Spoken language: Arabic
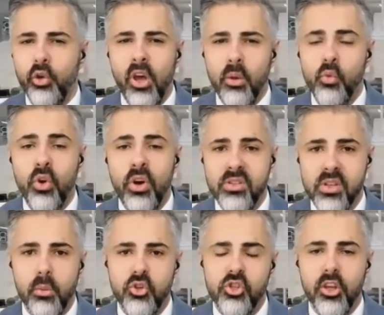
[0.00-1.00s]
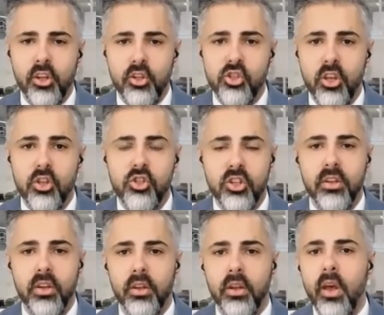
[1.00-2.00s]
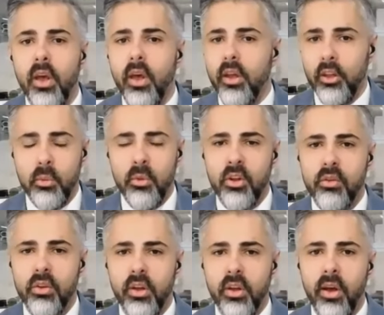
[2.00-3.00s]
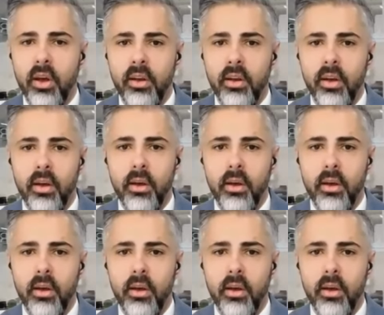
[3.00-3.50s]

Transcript: هناك موازنه بشكل جيد جدا عندما ننظر الى